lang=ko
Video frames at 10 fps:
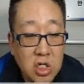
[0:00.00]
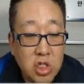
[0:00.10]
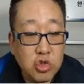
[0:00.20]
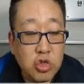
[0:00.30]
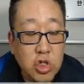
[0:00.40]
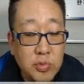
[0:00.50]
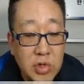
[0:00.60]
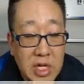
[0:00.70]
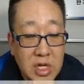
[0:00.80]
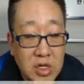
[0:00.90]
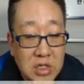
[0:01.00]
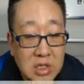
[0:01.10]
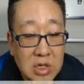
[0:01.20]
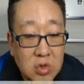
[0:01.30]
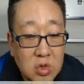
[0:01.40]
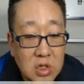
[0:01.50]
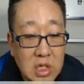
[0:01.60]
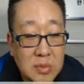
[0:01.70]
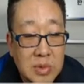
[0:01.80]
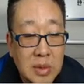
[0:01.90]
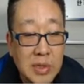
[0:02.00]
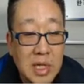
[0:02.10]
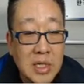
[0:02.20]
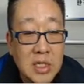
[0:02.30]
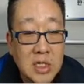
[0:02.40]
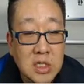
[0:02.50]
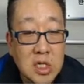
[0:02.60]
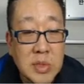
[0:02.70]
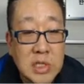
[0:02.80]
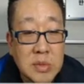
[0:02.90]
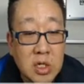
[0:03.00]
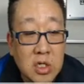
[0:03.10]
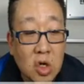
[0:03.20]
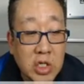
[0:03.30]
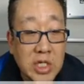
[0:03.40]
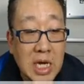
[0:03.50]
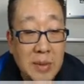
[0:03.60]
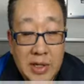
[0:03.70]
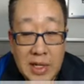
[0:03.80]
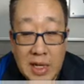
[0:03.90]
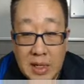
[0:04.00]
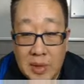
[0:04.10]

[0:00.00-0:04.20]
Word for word: 구글 플레이에서 다운로드 하시면 됩니다. 서비스명은 어디야입니다.